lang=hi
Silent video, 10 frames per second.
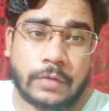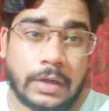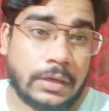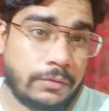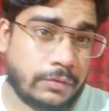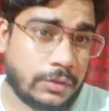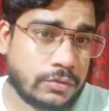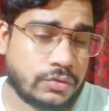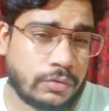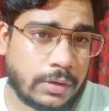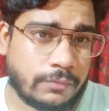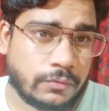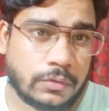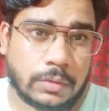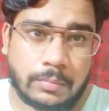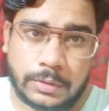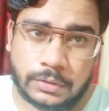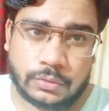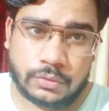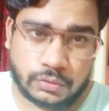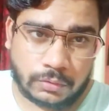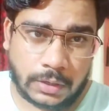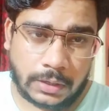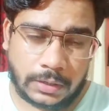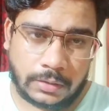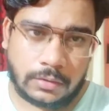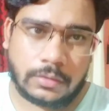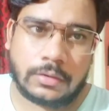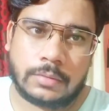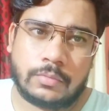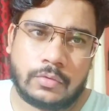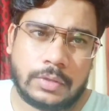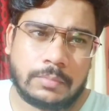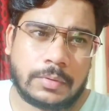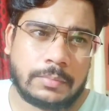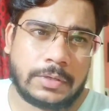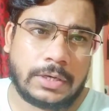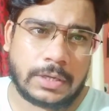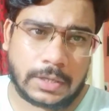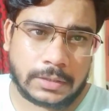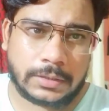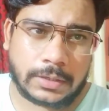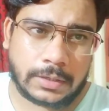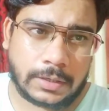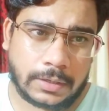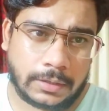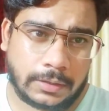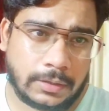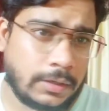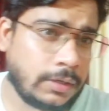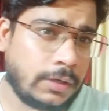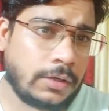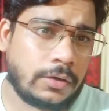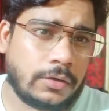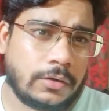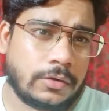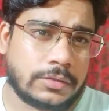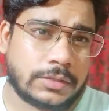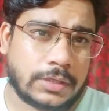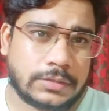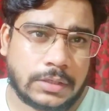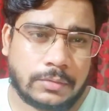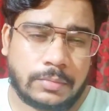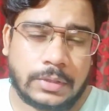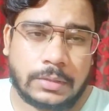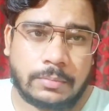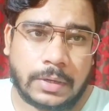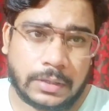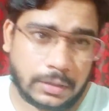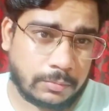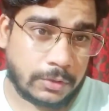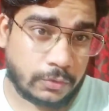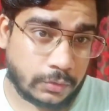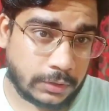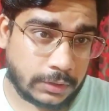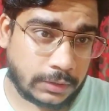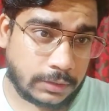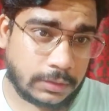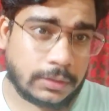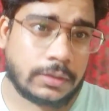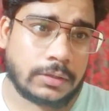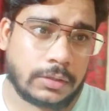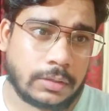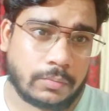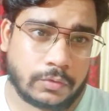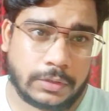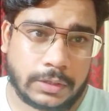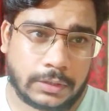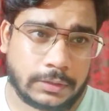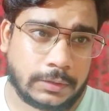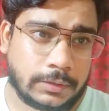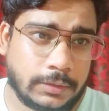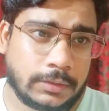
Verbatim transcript: फाइनली वीडियो जो है वो कंप्लीट हो चुका है और अपलोडिंग पे भी लगा दिया गया है और साथ साथ में पैकिंग भी हो रही है आपको दिखाते हैं